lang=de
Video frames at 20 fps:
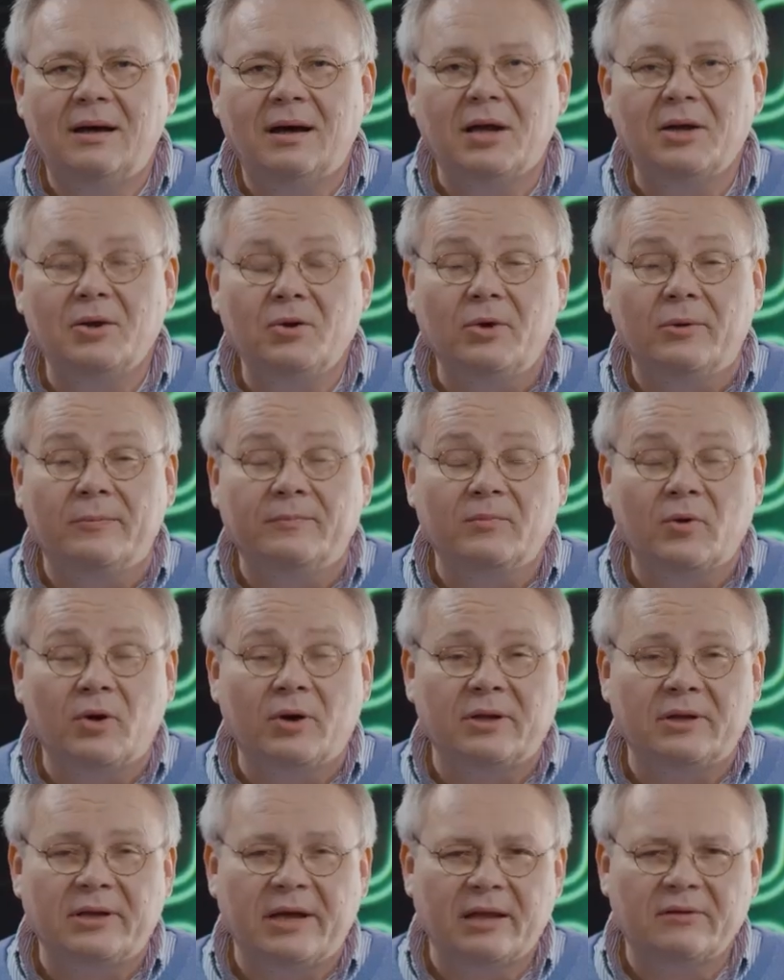Hallo
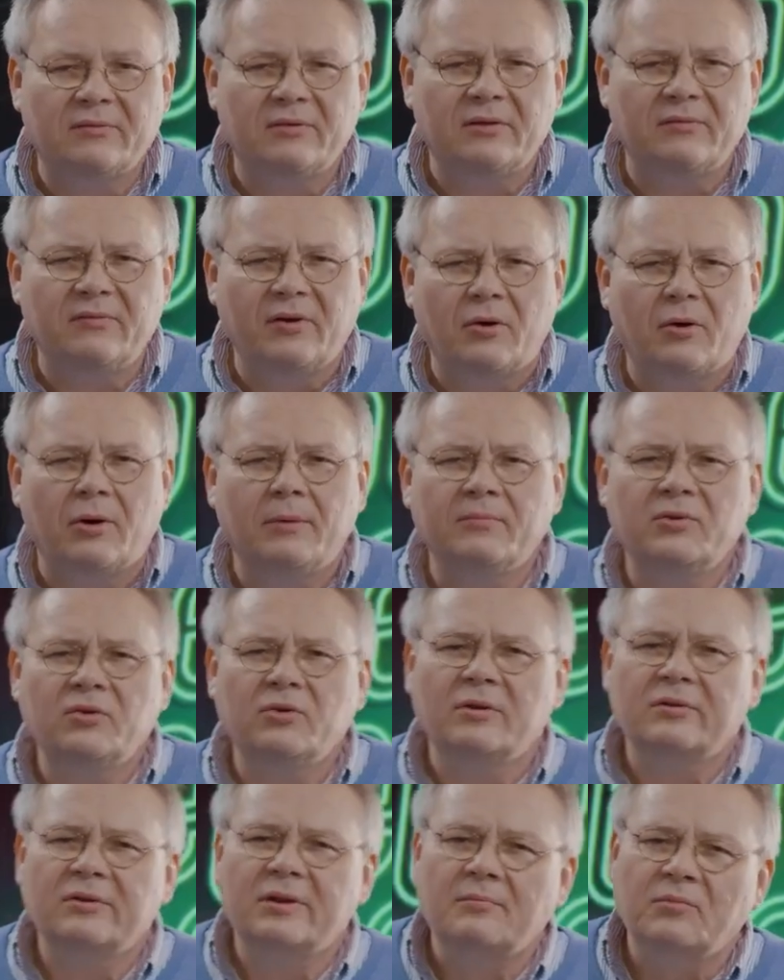und herzlich willkommen
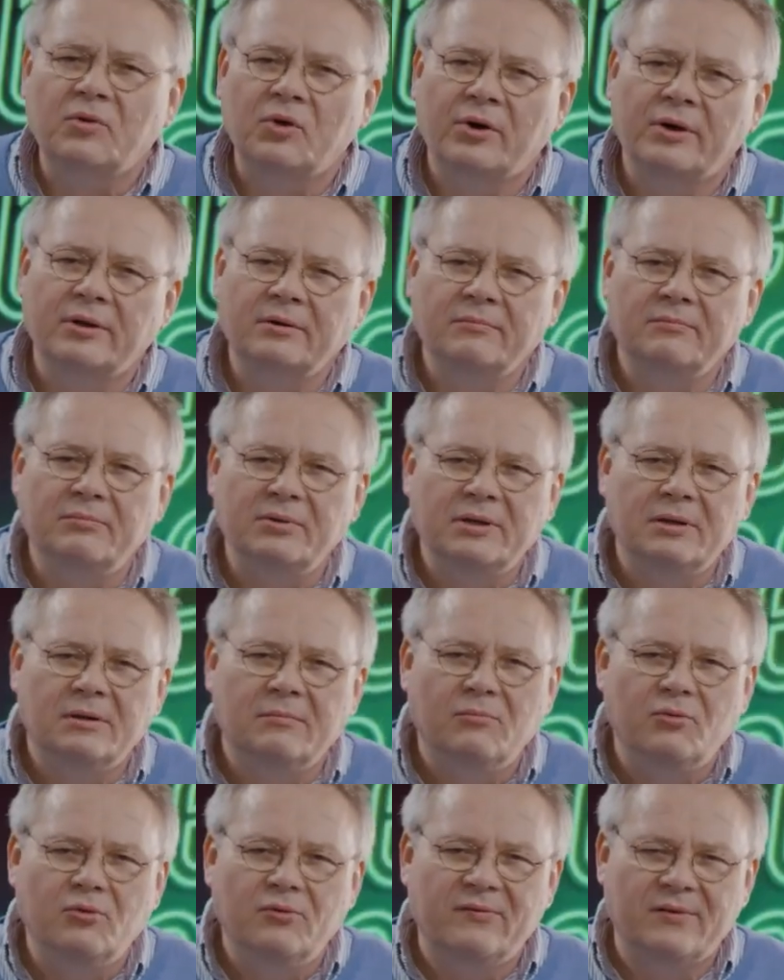zu unserem neunten Beer
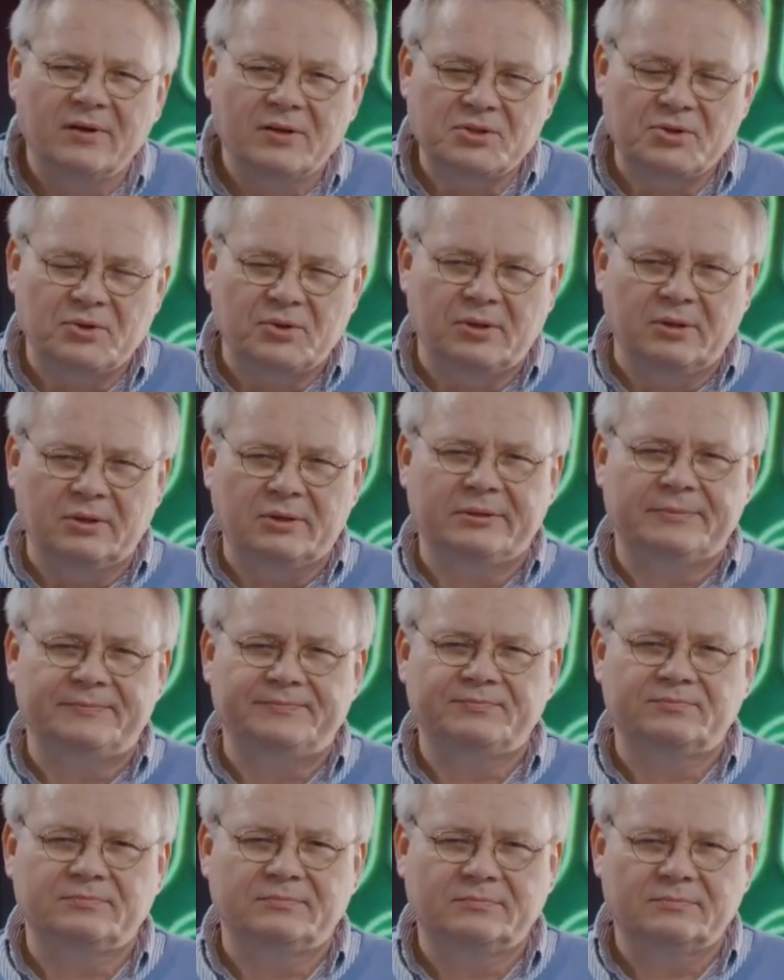Mover Talk.
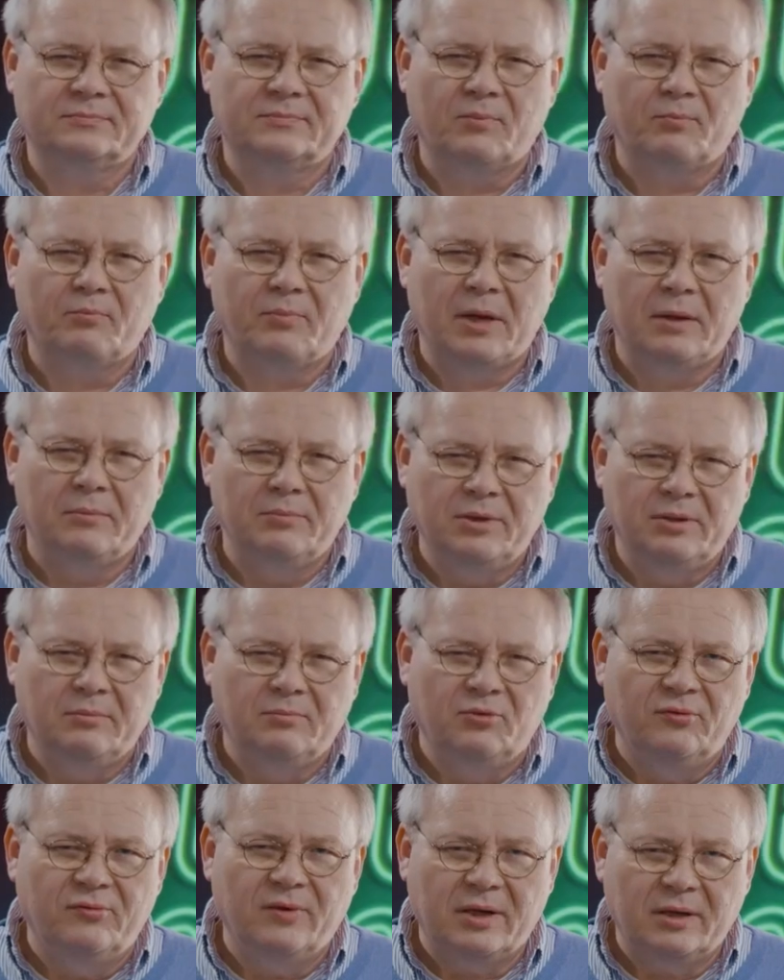Bei Beer
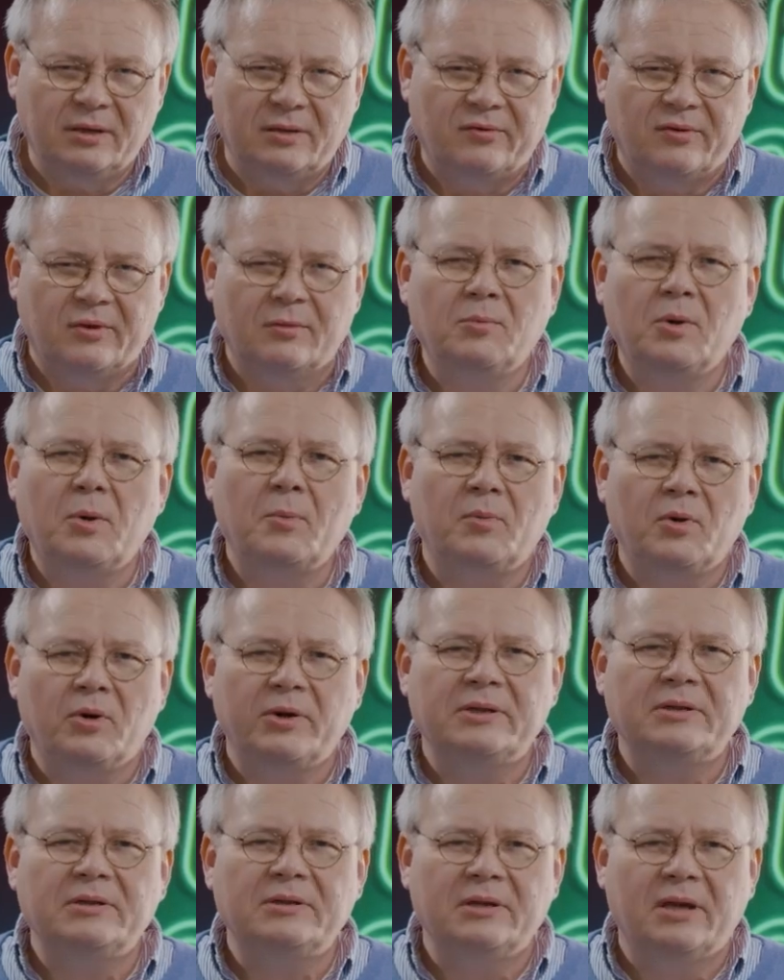Mover geht es immer um
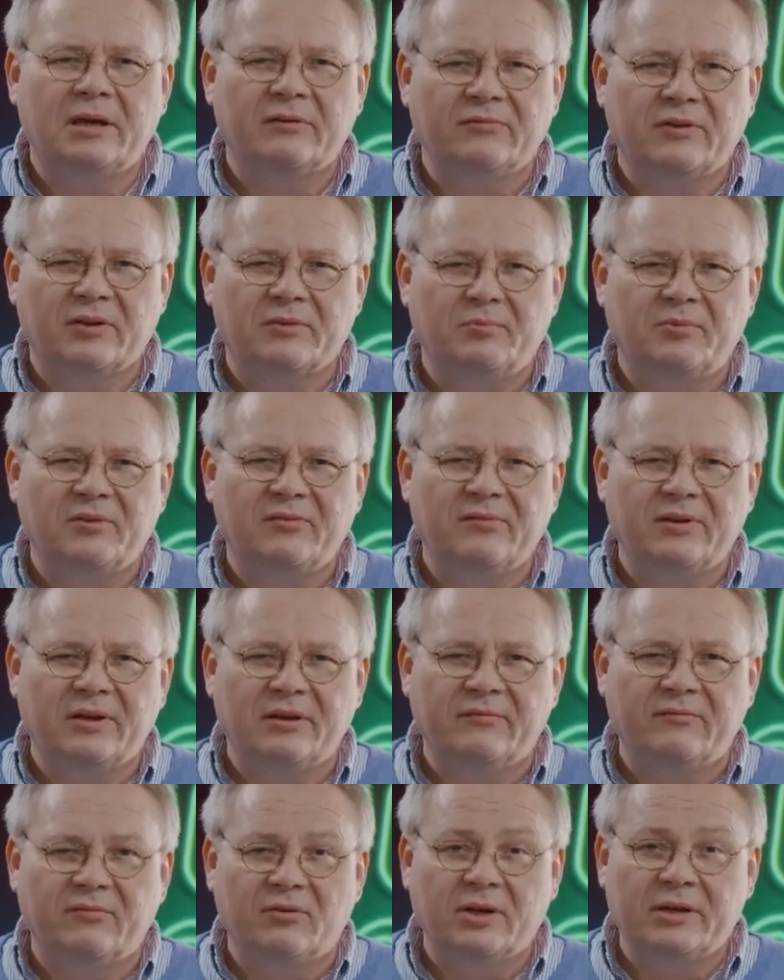Leute, die etwas
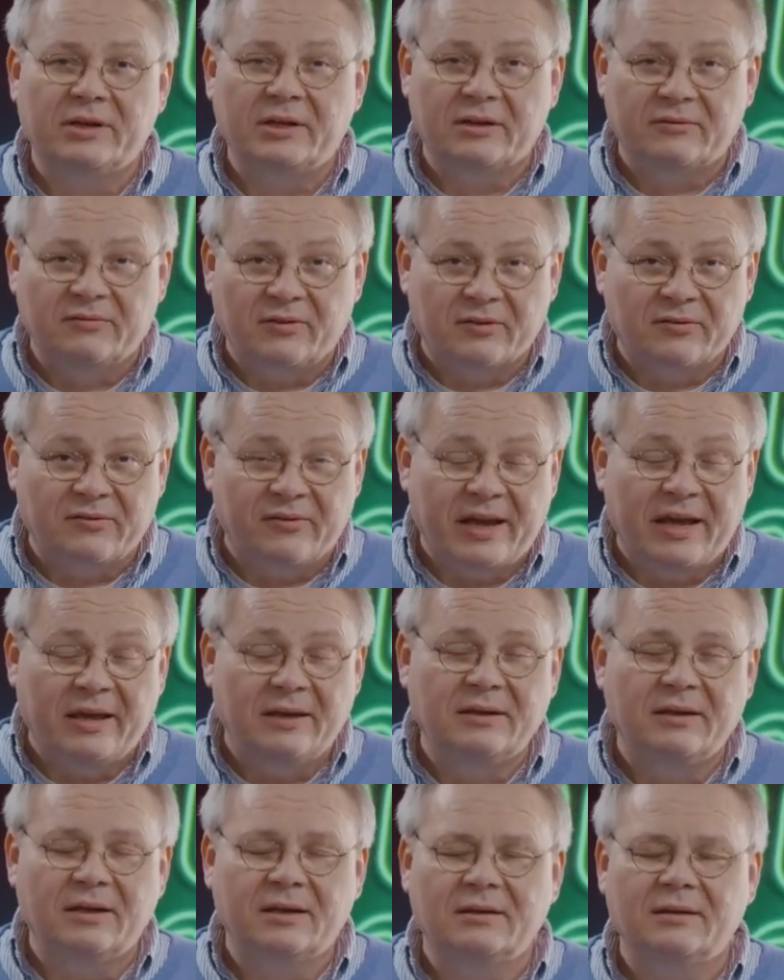bewegen wollen, etwas
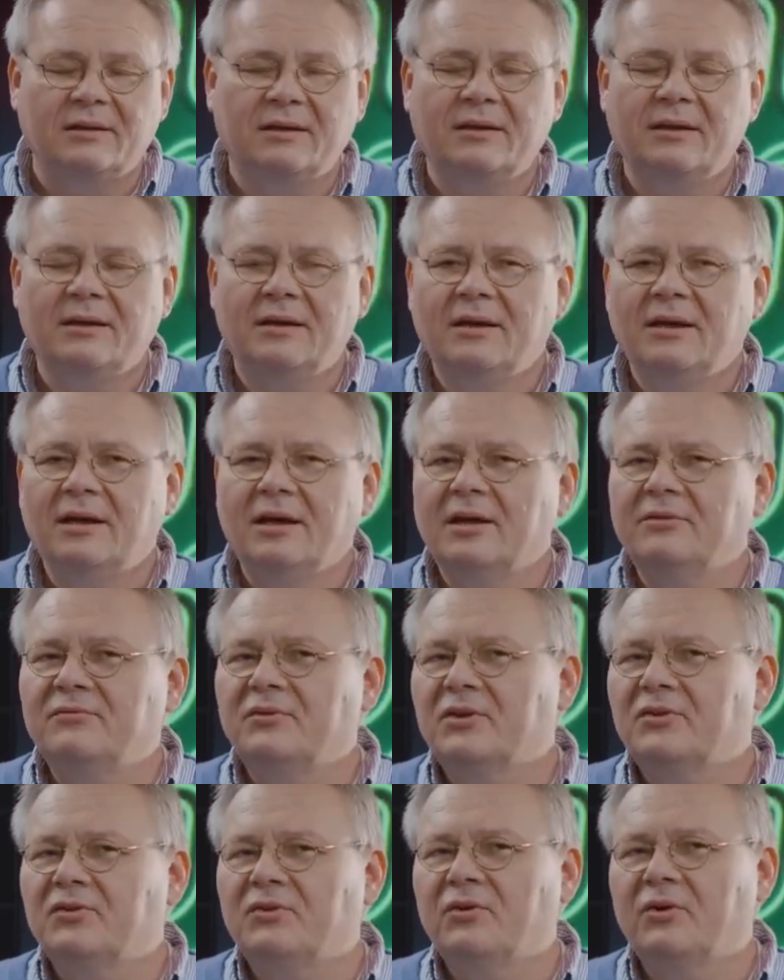verändern,
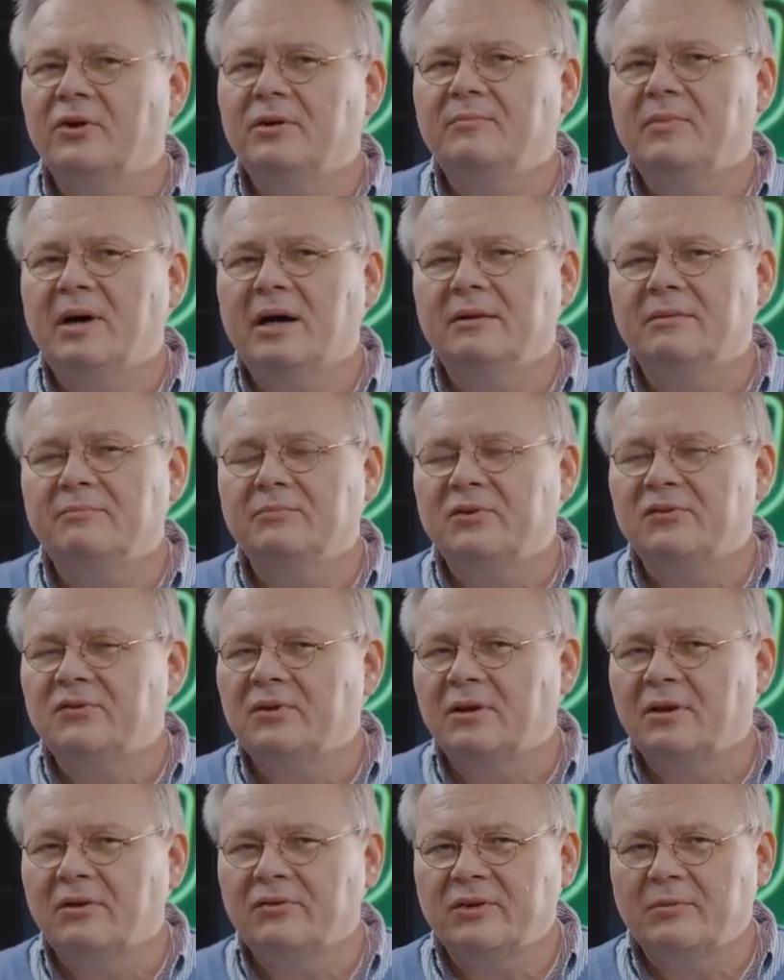etwas neu machen, ein
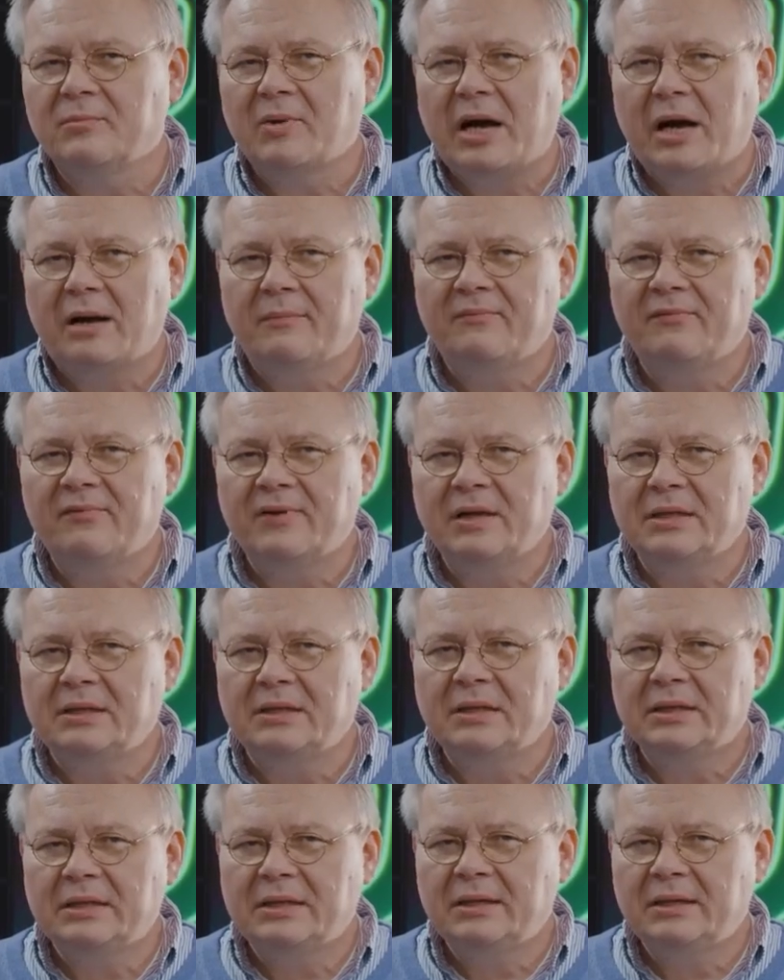bisschen aus dem Rahmen fallen.